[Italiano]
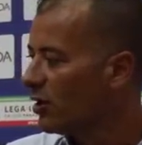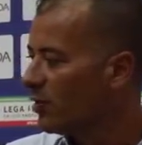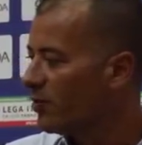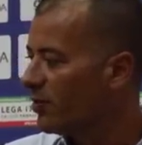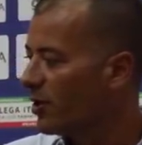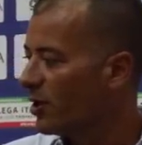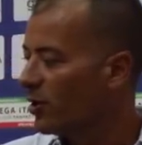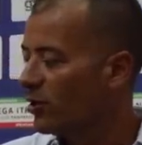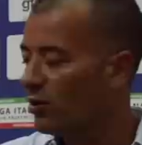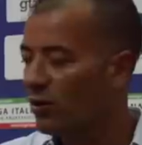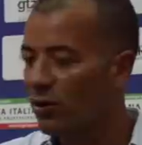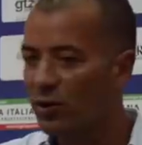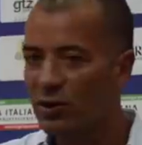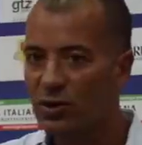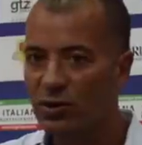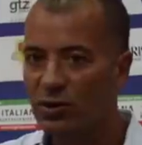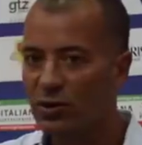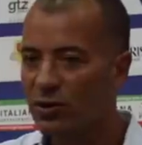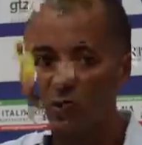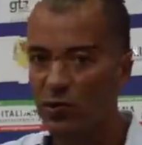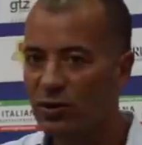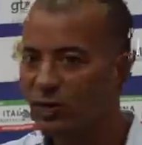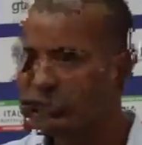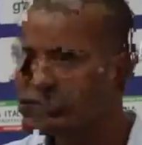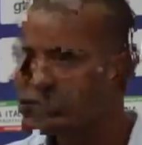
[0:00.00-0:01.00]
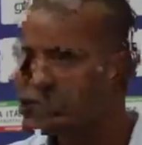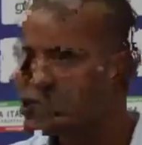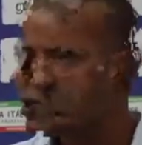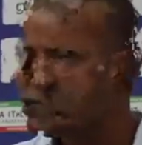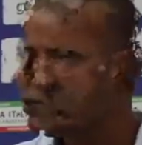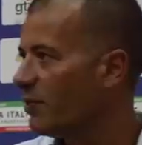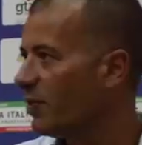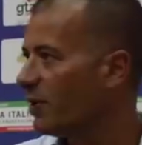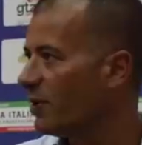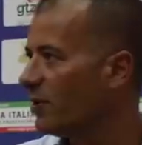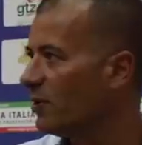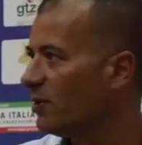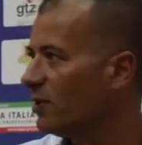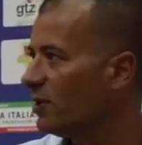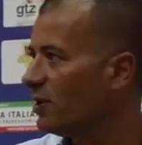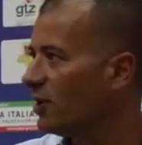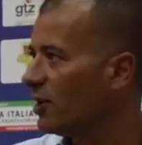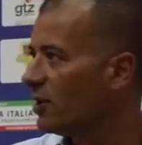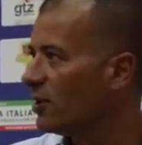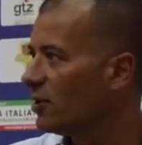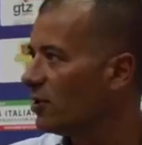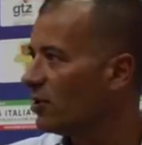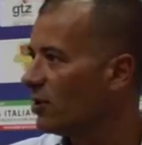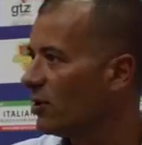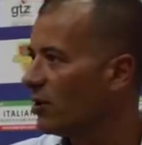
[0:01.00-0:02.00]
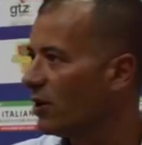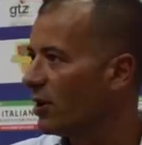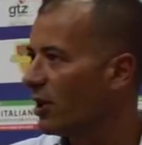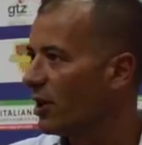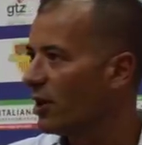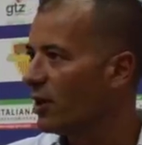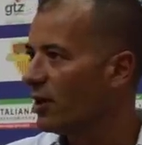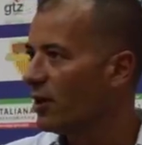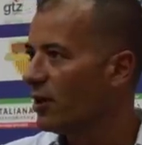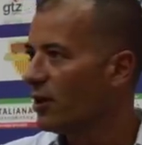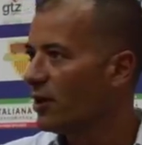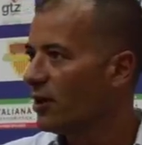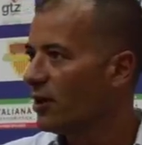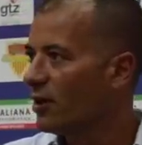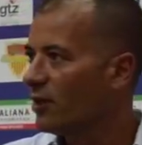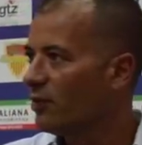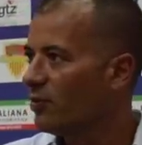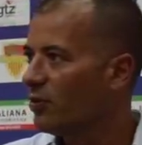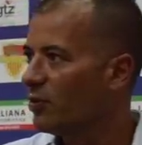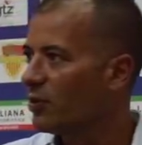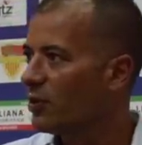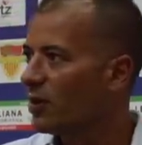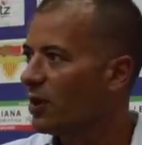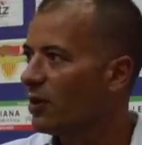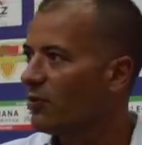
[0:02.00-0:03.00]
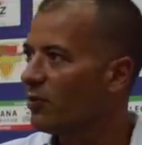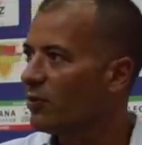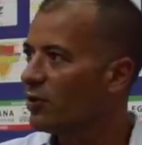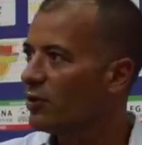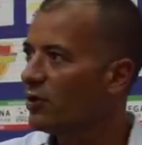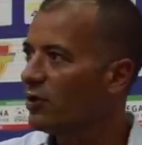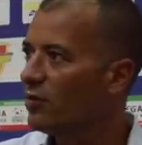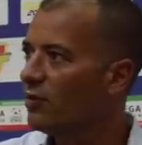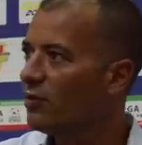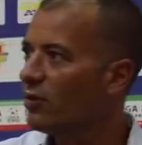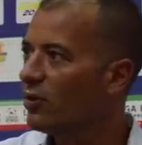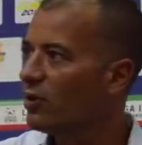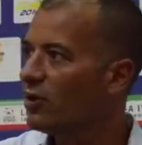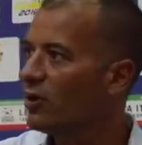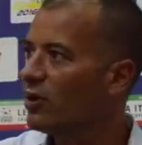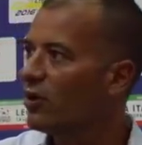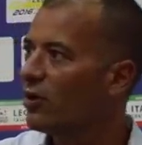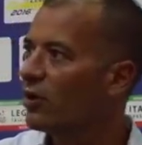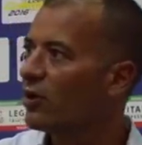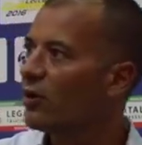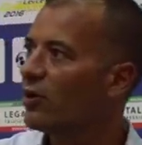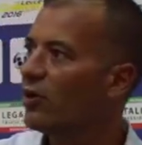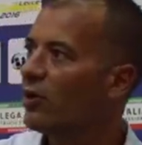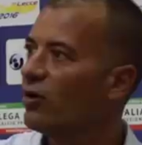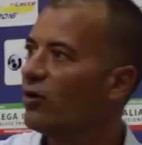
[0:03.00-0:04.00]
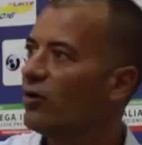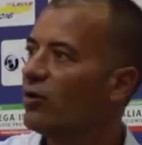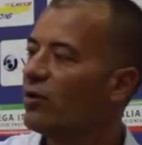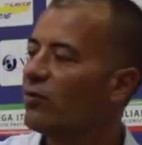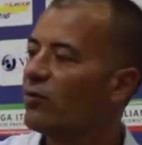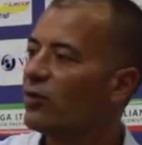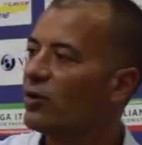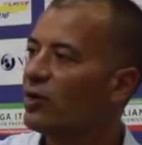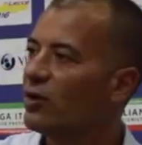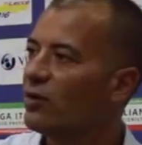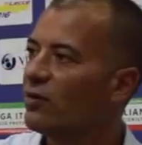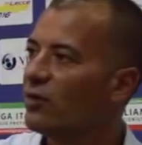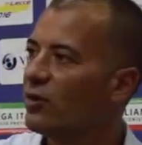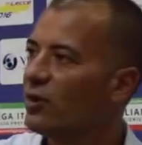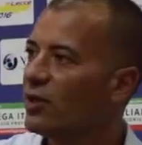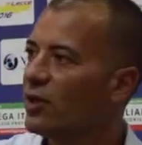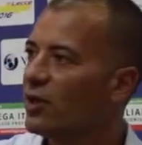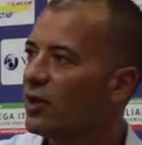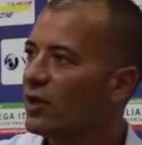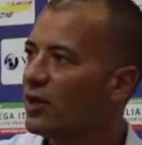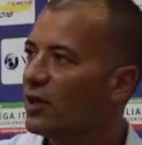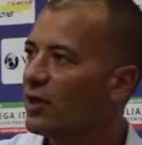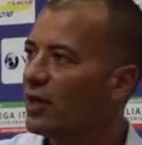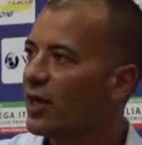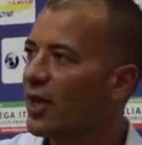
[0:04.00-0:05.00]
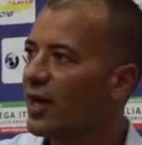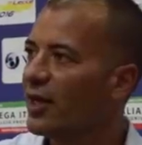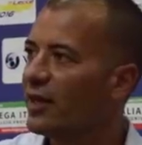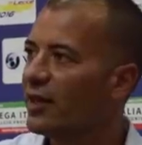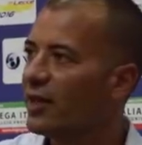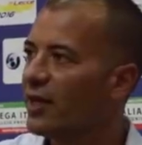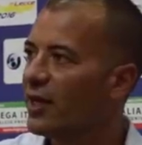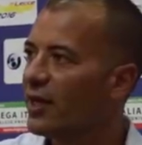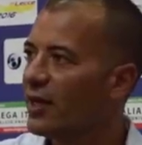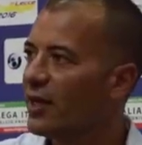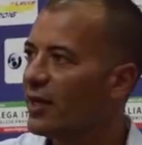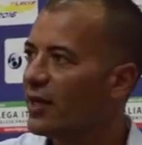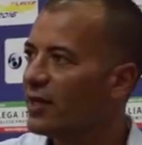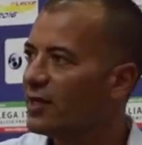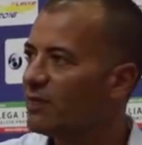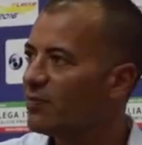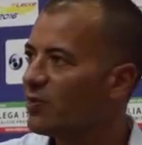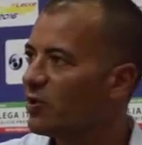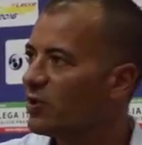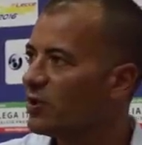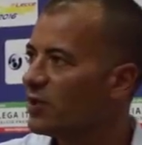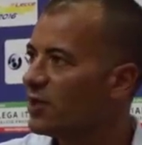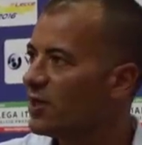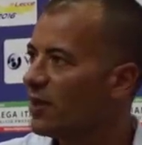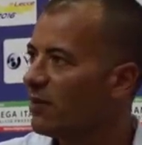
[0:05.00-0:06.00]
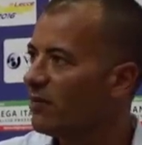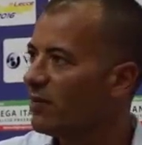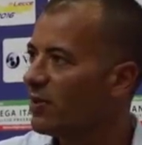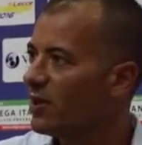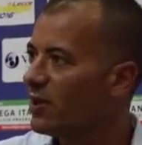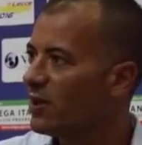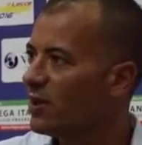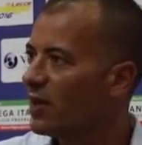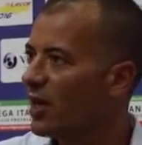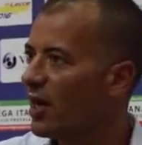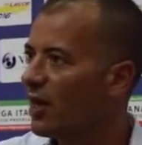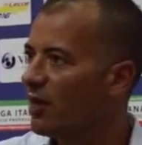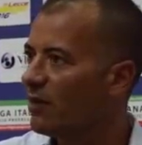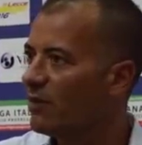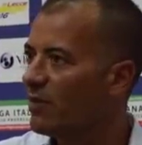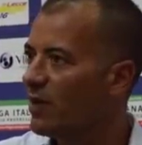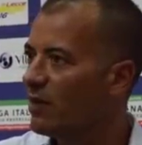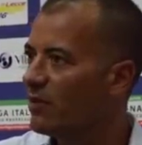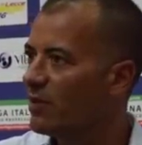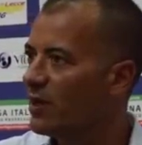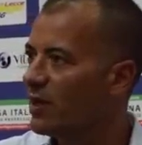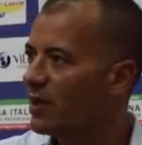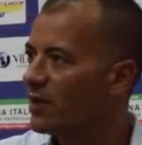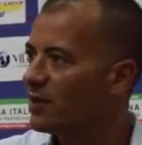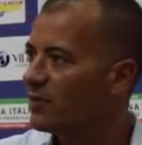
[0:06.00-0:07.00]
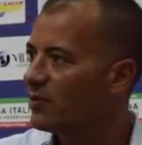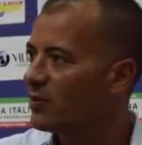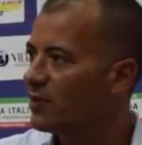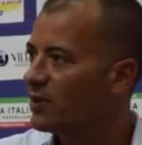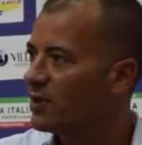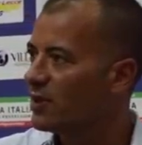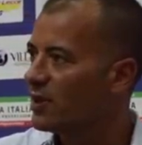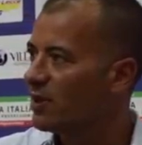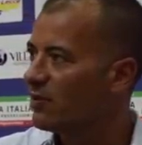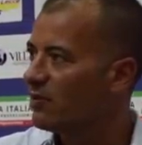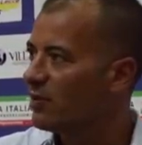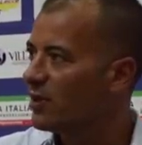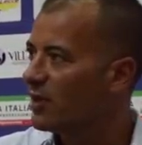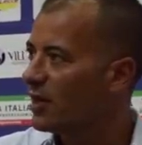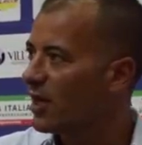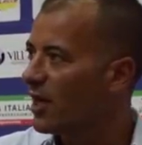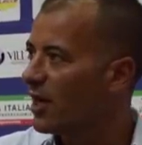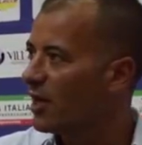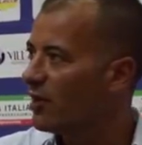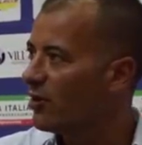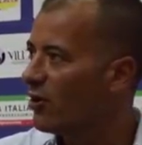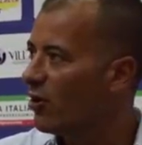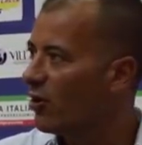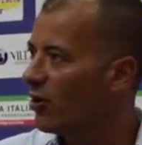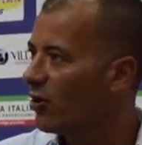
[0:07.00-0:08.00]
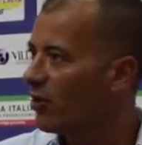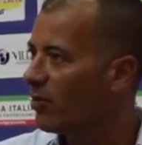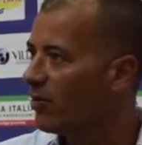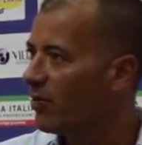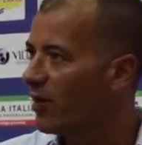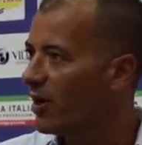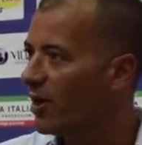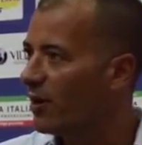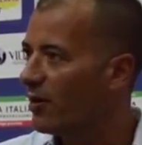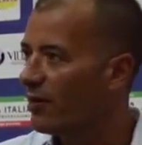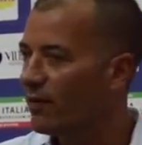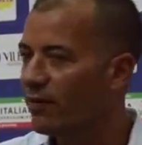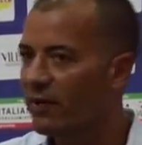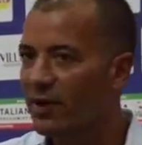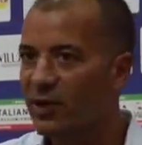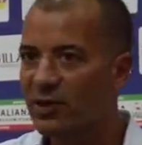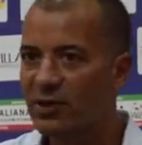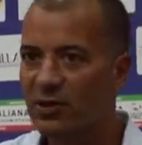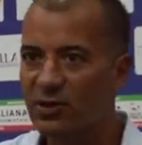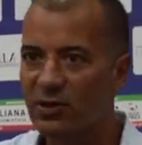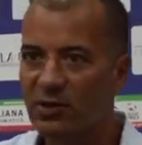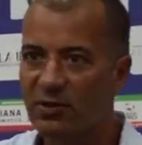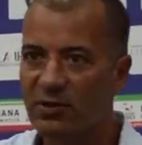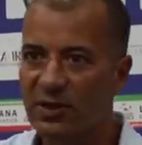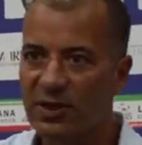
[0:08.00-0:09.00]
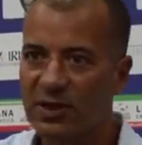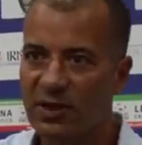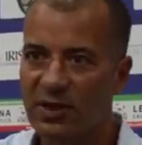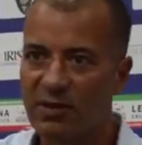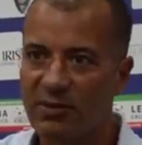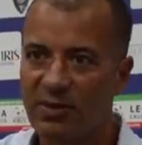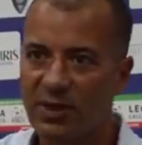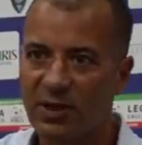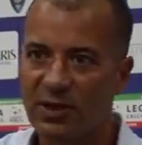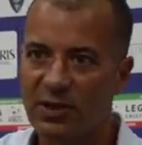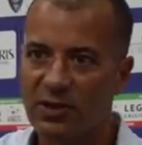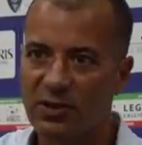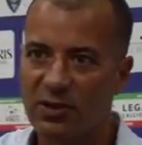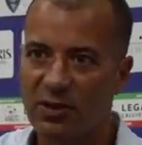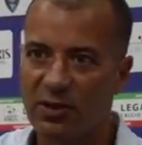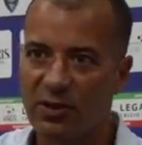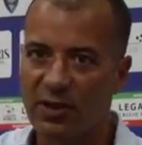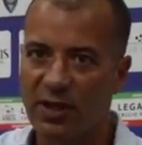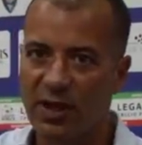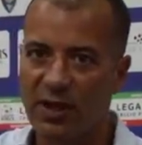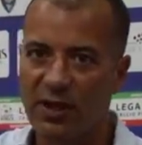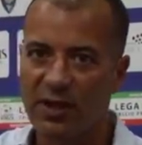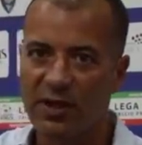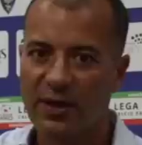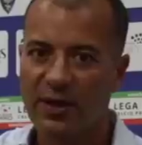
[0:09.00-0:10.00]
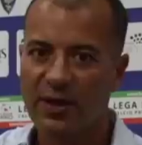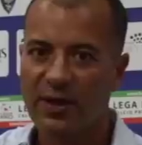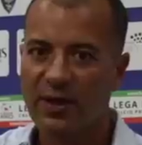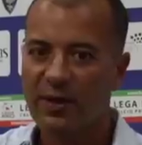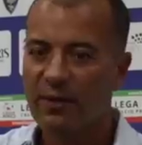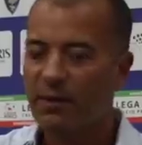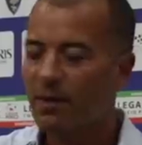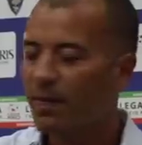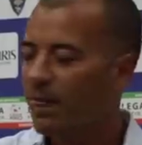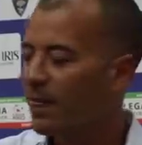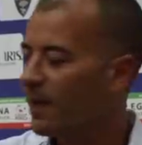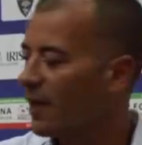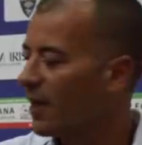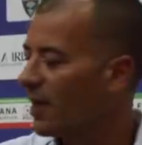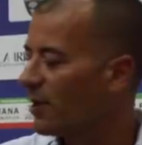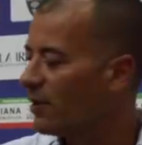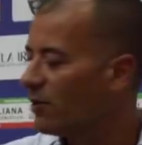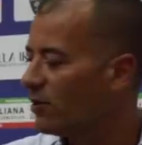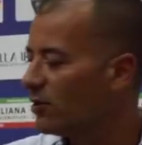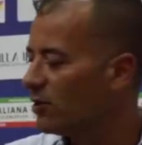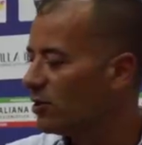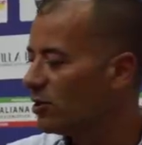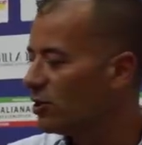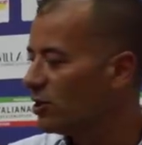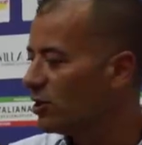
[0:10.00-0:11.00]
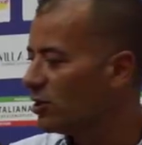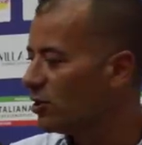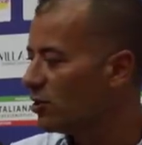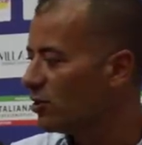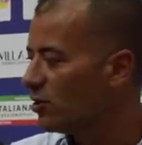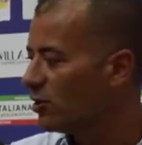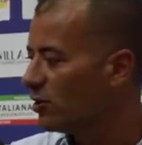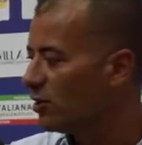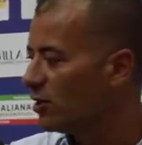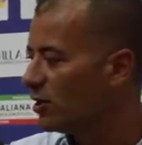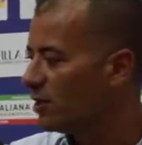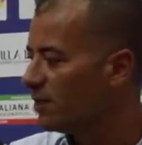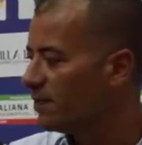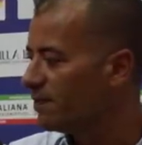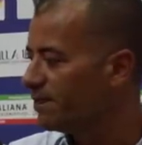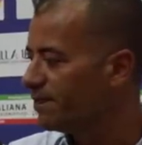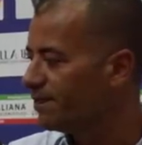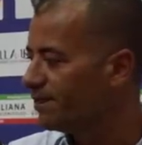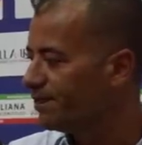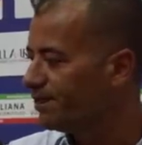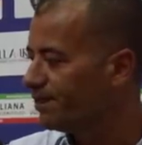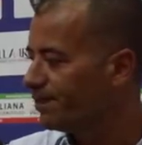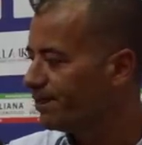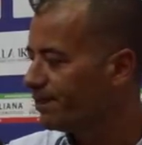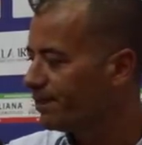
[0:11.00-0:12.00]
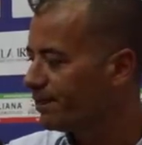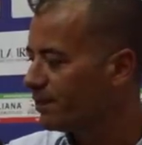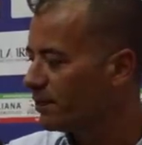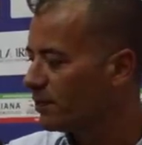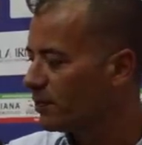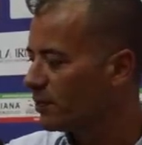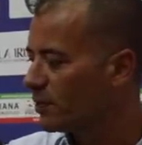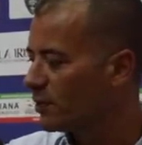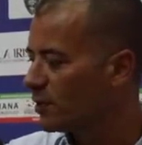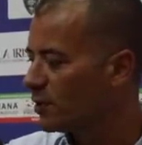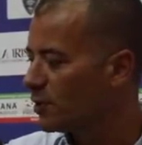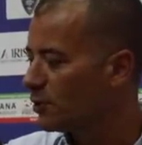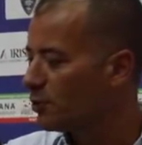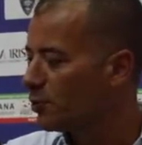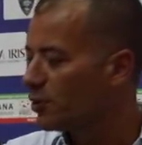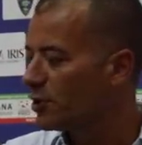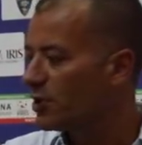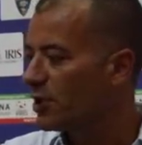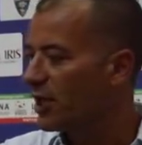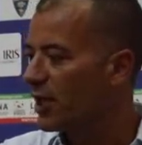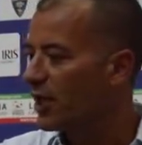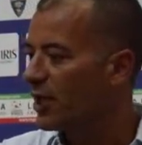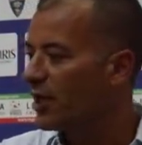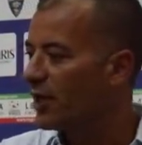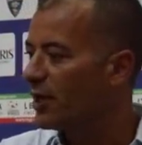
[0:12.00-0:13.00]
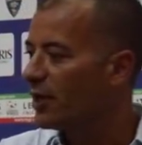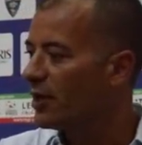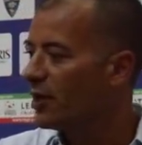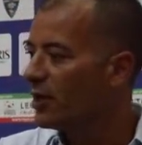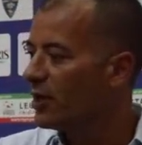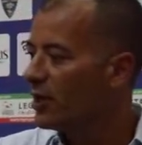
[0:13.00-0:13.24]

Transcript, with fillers: Per noi ce lo diciamo sempre col direttore, più che motivo di orgoglio è motivo di grande responsabilità, abbiamo una responsabilità enorme verso queste persone che hanno deciso di sposare